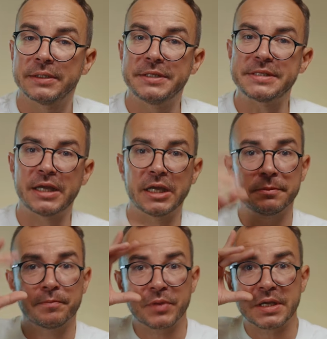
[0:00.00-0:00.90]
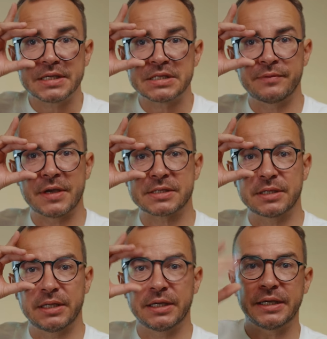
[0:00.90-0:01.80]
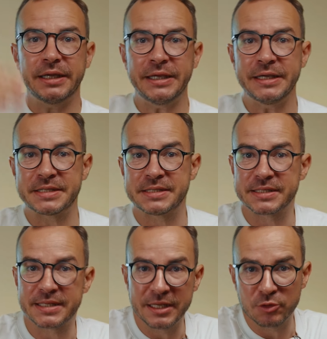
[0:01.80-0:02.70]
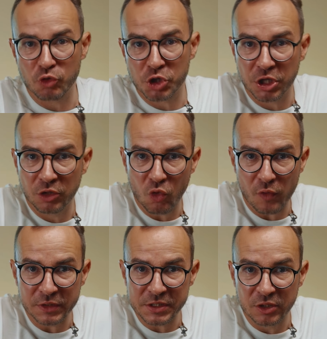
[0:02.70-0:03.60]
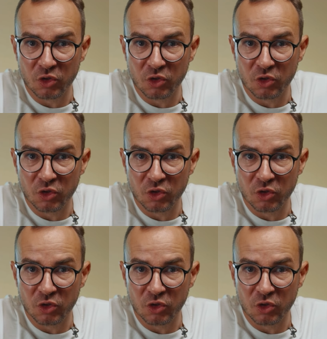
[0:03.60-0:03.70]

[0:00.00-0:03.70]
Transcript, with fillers: Не знаем, Связаны ли эти следующие новости,